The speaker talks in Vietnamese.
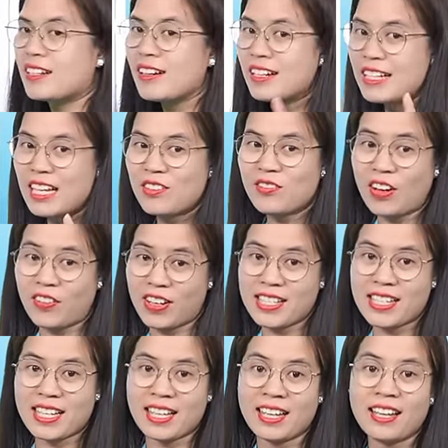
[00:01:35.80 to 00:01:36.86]
thường nhìn vào cái
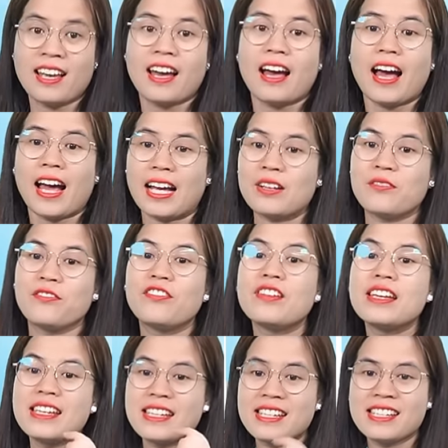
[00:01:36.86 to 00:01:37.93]
gì hành
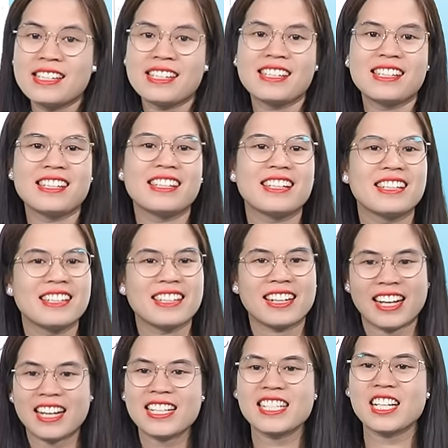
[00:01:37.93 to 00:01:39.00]
vi
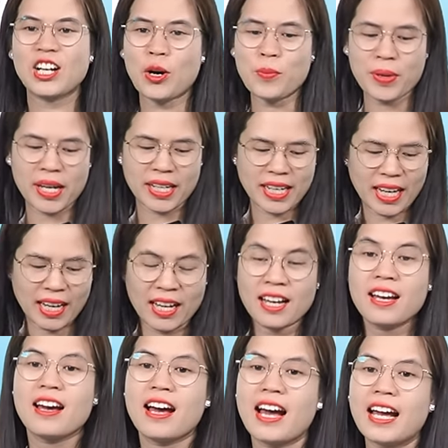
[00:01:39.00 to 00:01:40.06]
các anh chị comment đi ạ
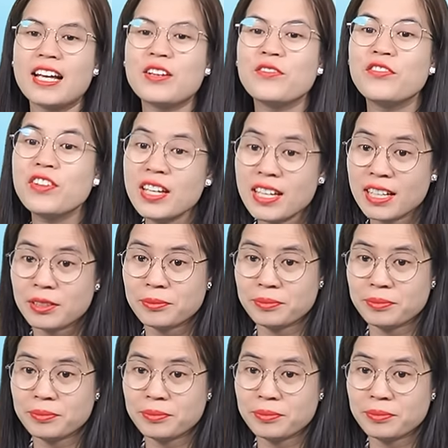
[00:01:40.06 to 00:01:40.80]
hành vi